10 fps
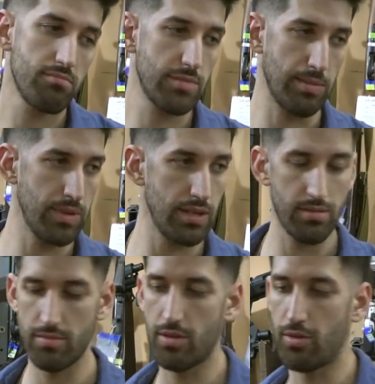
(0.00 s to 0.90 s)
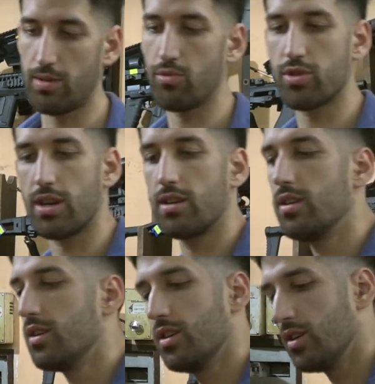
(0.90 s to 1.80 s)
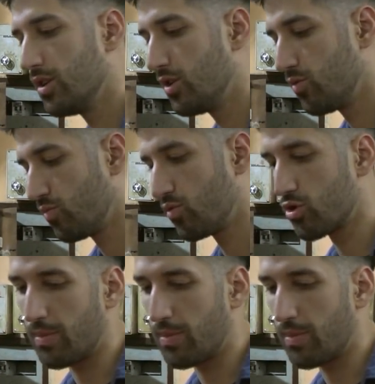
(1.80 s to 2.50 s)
también no voy a mostrar mucho